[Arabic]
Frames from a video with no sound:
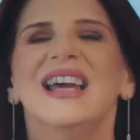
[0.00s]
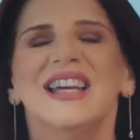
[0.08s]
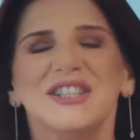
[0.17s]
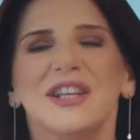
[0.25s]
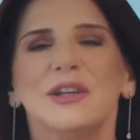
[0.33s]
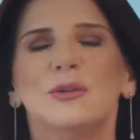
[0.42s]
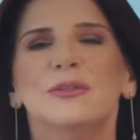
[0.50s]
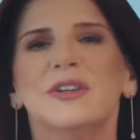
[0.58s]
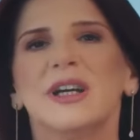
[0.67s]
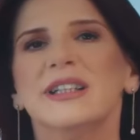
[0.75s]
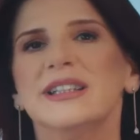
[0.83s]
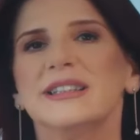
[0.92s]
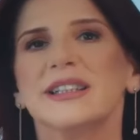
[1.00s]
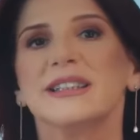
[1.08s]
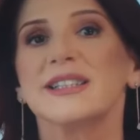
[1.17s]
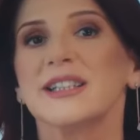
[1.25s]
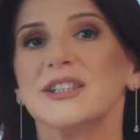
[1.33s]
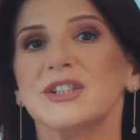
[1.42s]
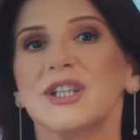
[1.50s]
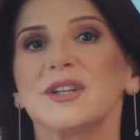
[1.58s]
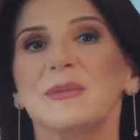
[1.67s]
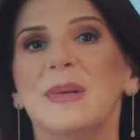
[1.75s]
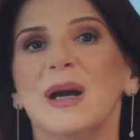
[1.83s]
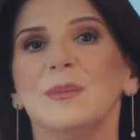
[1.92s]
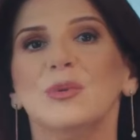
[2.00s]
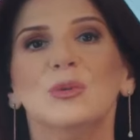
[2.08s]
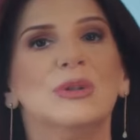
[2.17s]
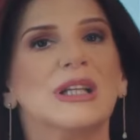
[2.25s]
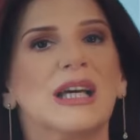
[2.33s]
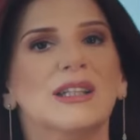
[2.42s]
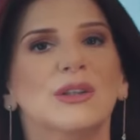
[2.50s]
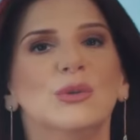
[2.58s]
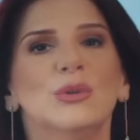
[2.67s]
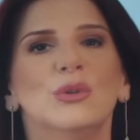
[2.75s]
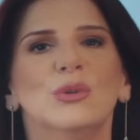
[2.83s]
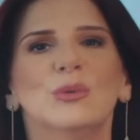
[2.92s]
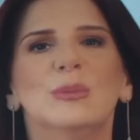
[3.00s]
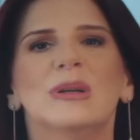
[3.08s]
اشتركوا في قناة اقتصاد الشرق مع بلومبرج على يوتيوب